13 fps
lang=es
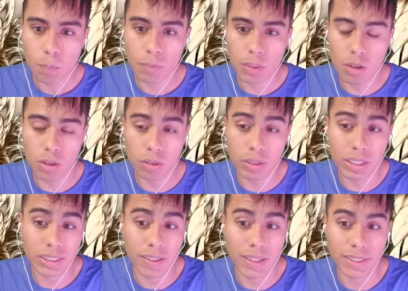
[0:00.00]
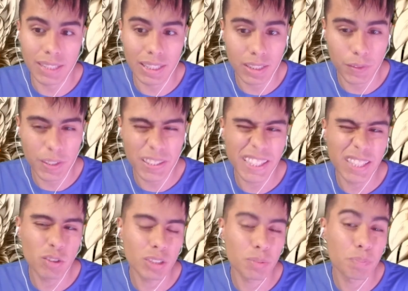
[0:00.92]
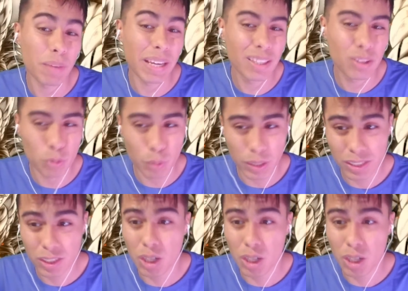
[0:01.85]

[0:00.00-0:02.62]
yo creo que está bastante bien y no es pay to win.